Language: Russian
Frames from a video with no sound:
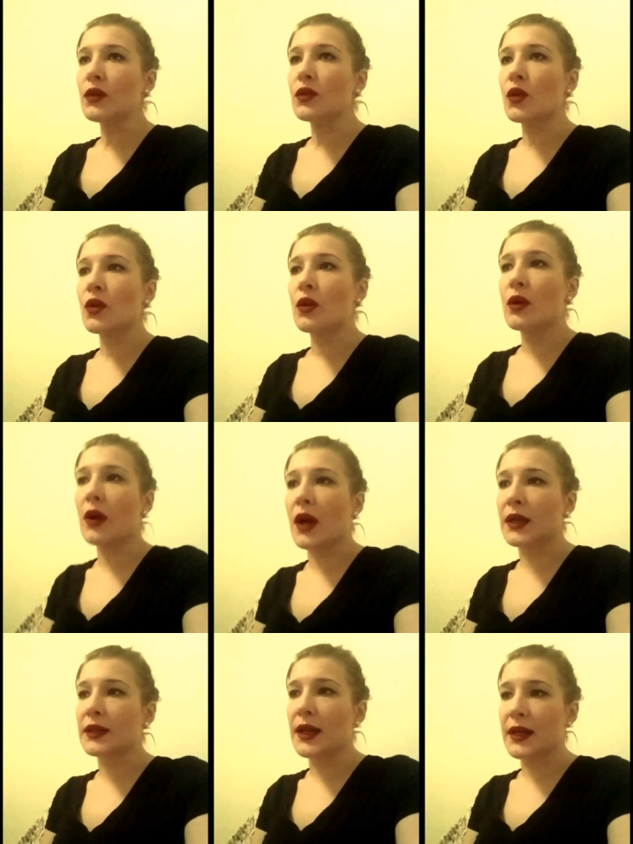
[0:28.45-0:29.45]
но
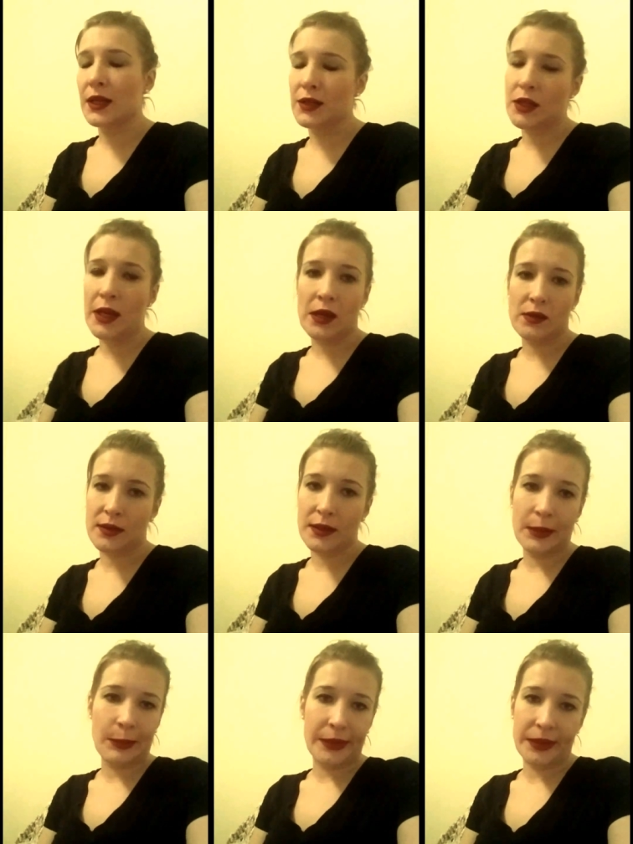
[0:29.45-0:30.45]
как-то они шляются
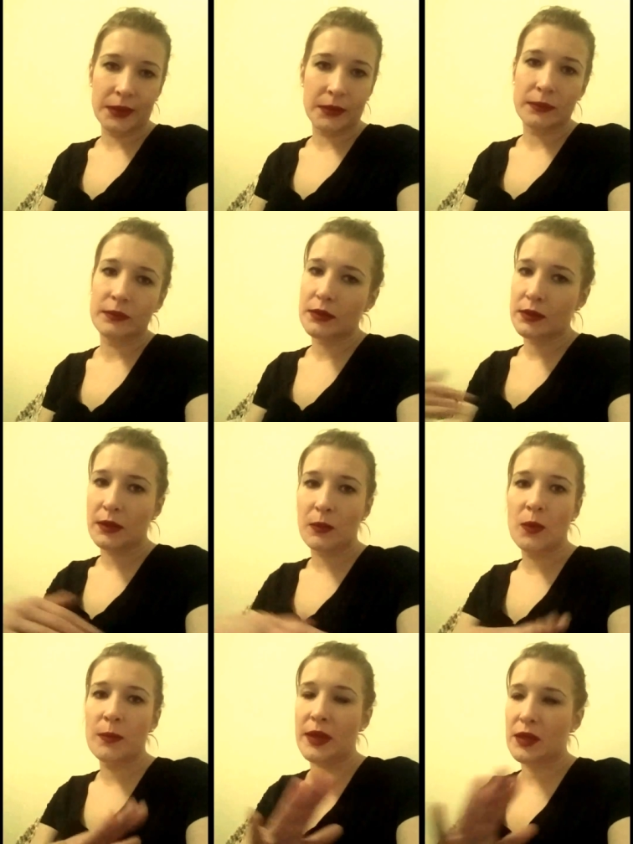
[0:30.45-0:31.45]
не по
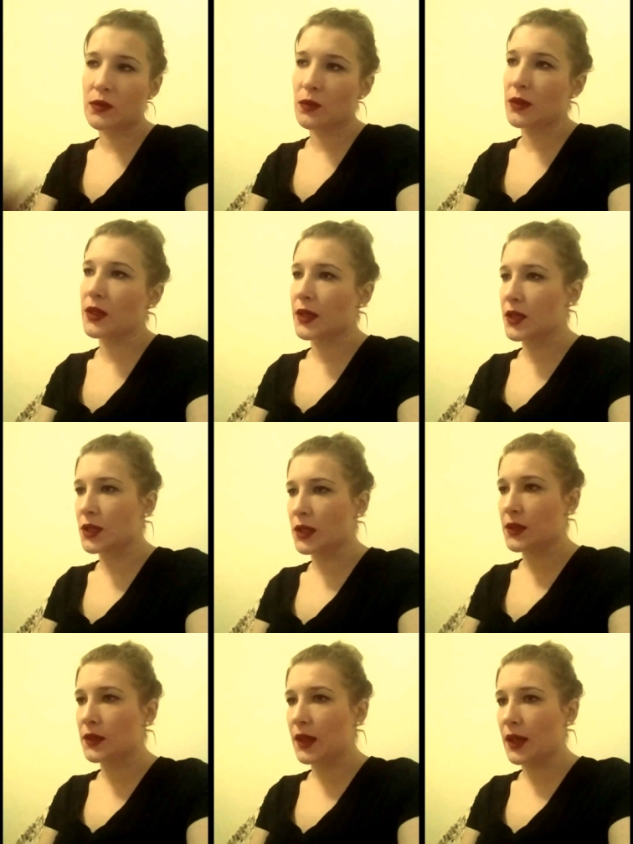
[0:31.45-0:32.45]
тому месту, где
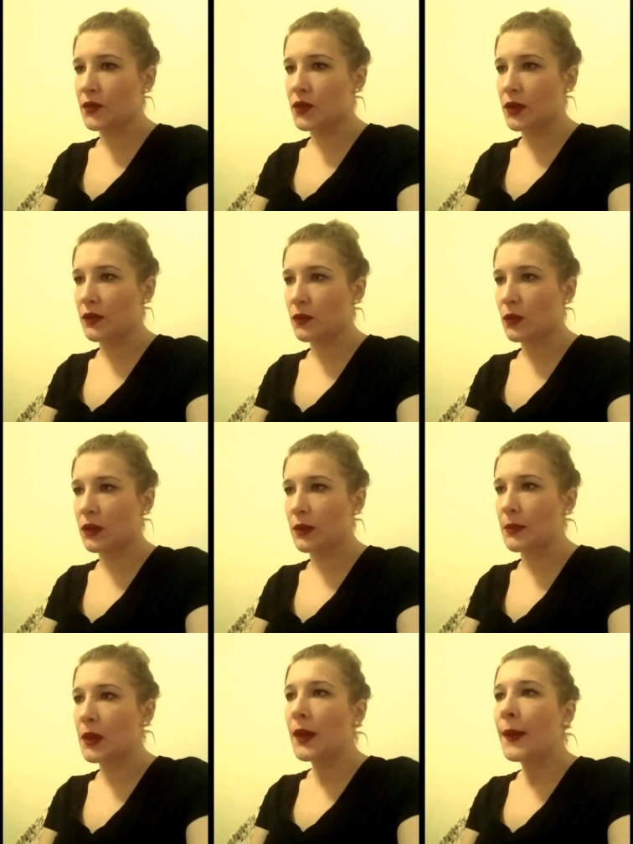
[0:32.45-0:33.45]
книжки стоят, все равно
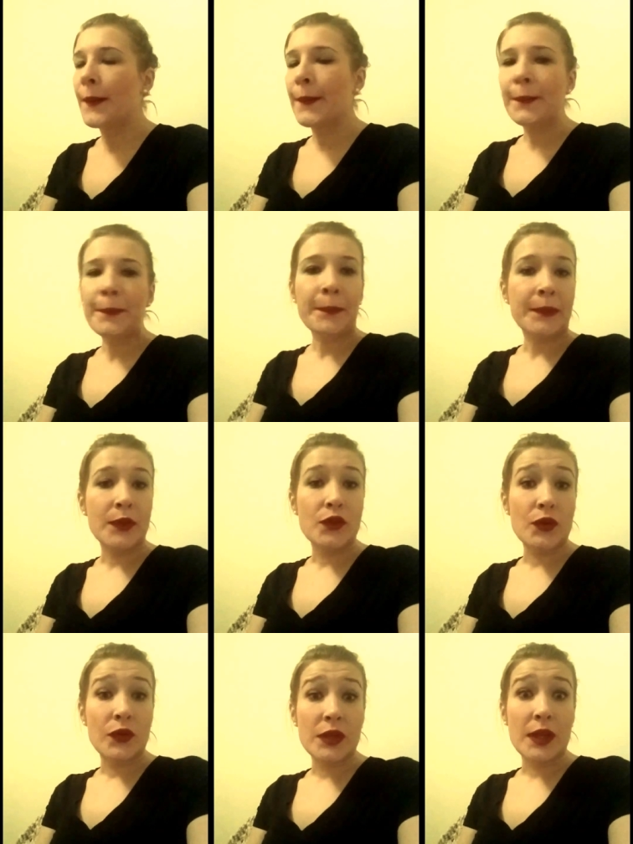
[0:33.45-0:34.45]
там
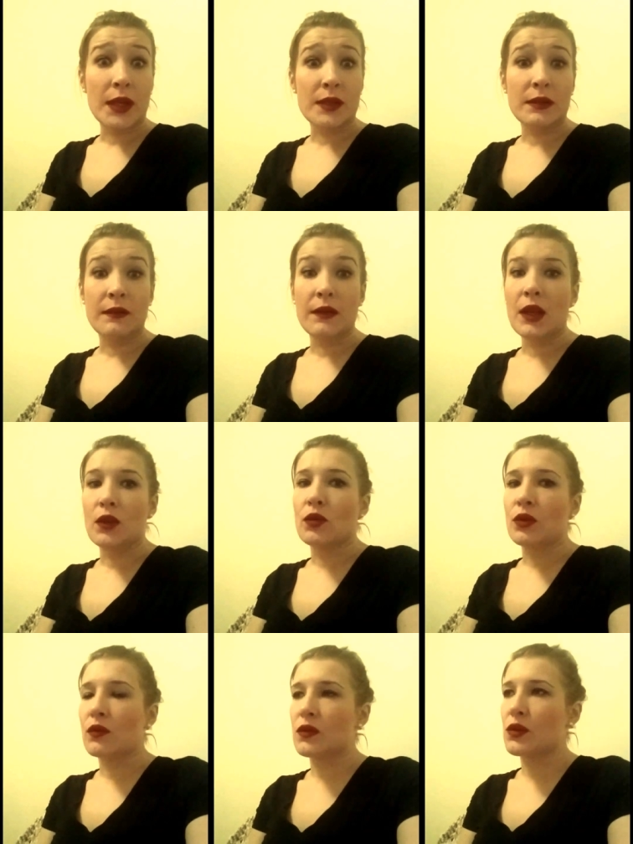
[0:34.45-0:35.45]
ничего интересного нету.
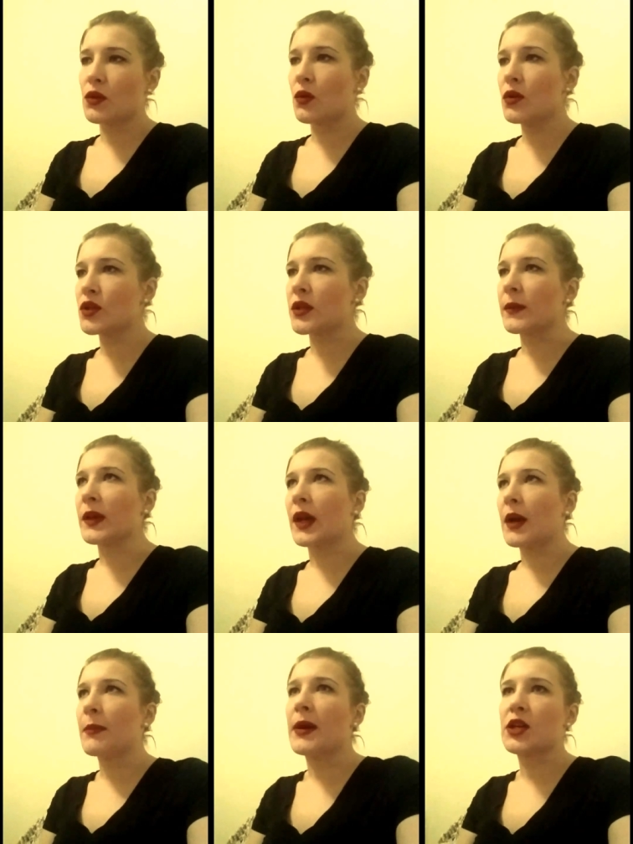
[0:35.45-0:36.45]
Но вот заходишь, там
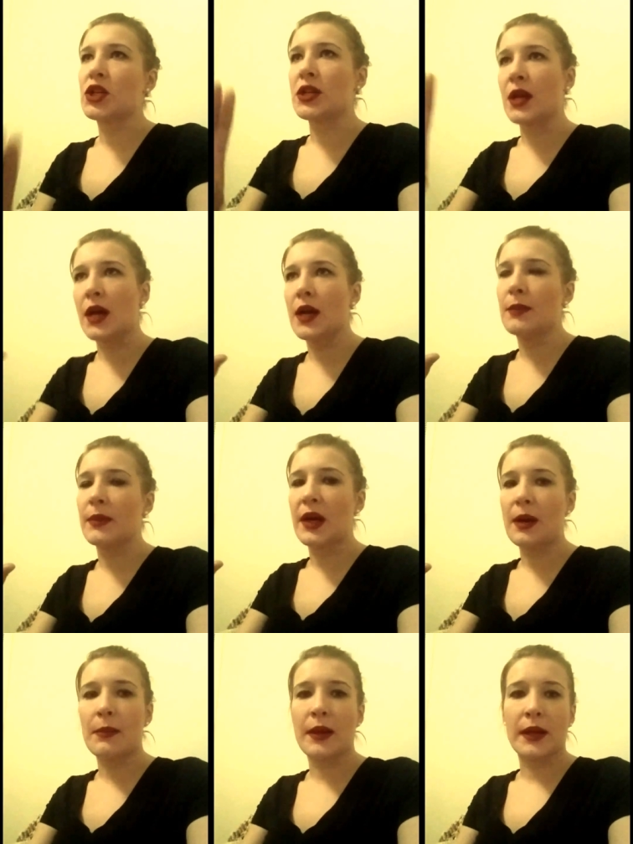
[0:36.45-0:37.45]
такая большая
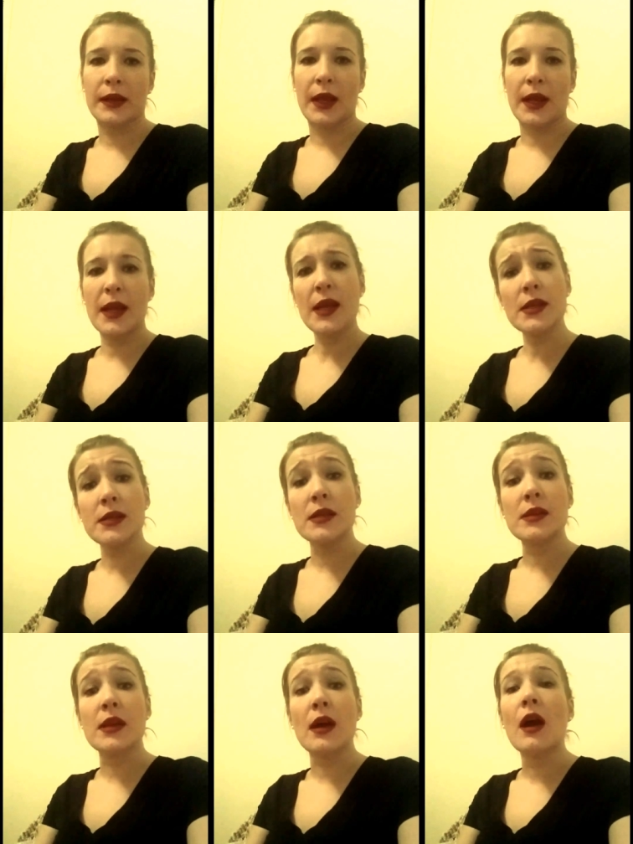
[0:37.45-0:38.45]
мраморная
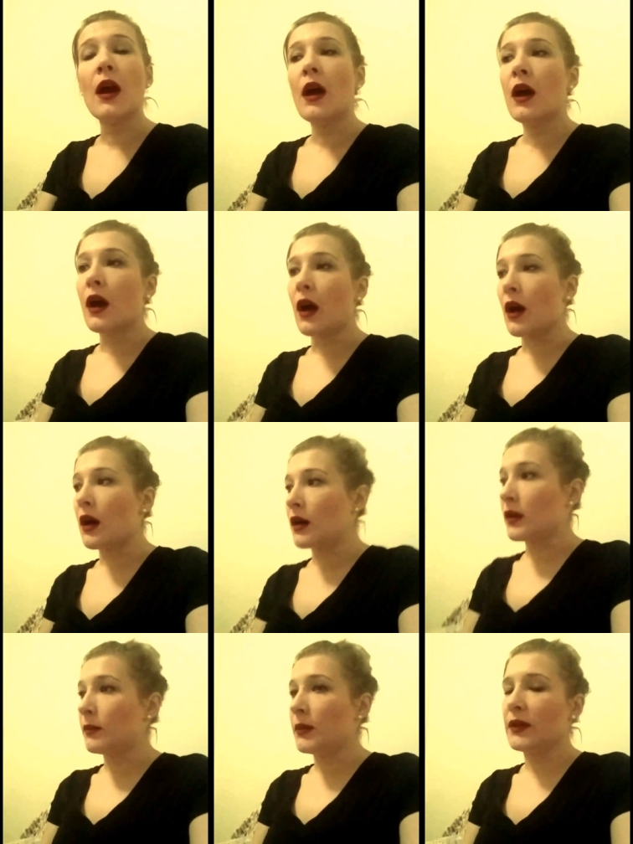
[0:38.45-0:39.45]
лестница,
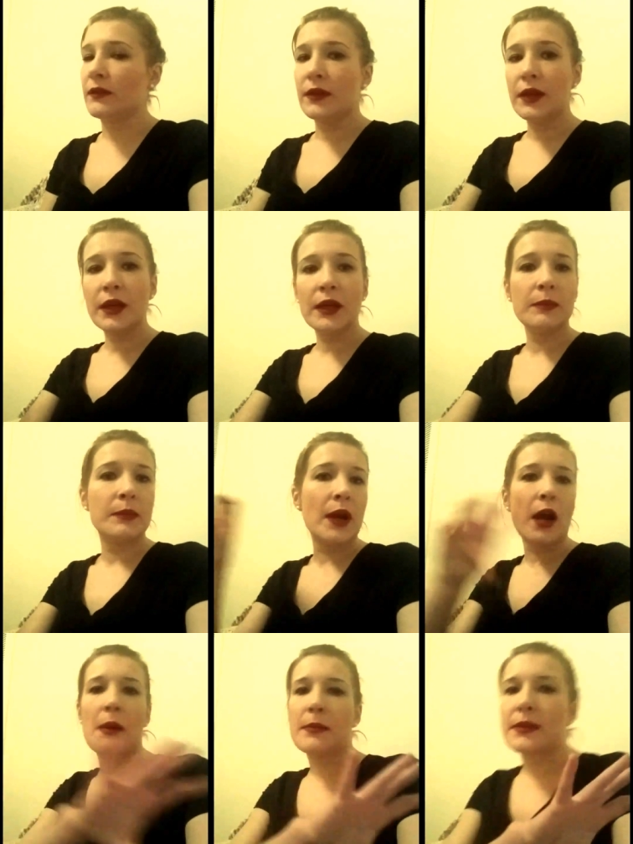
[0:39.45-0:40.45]
а, львы
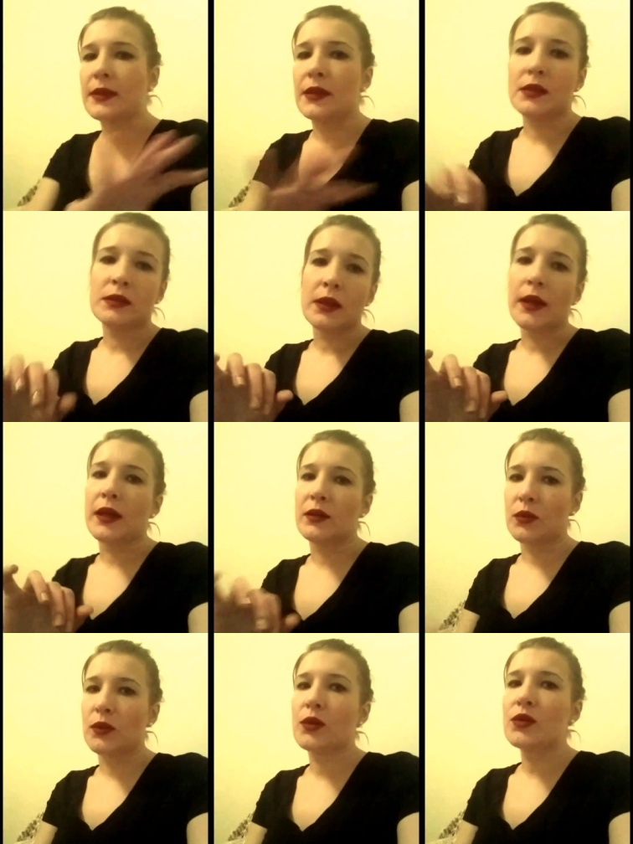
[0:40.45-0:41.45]
мраморные стоят.
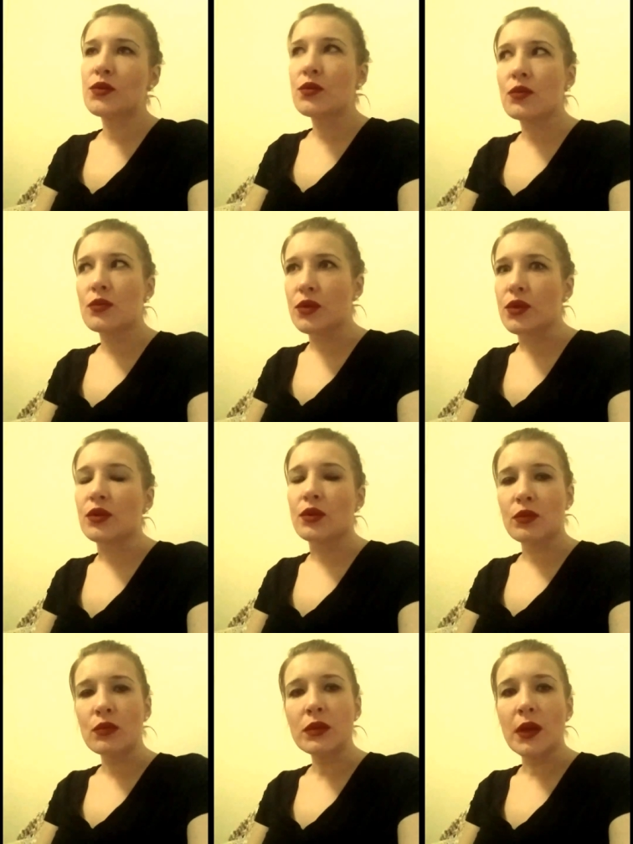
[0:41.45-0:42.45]
Ну, короче, очень
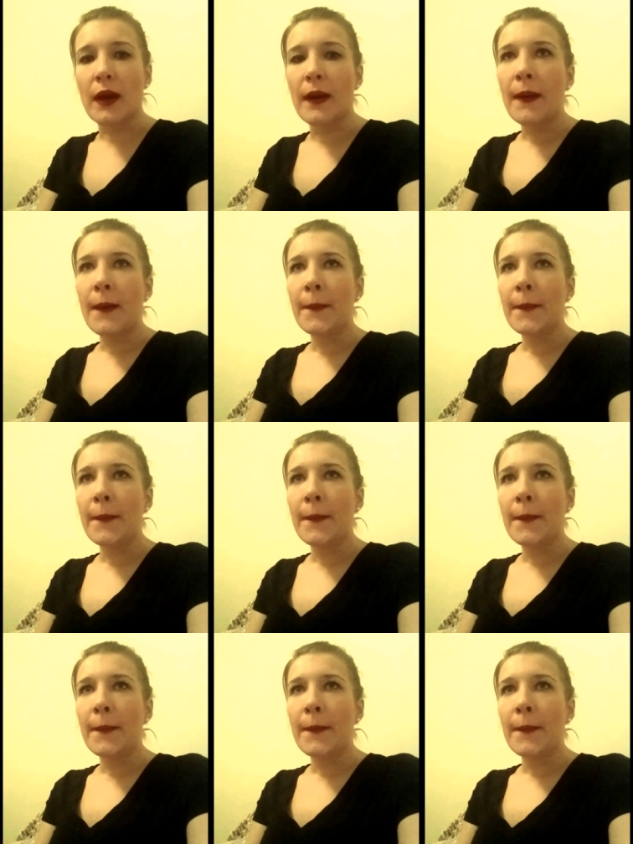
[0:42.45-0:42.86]
круто.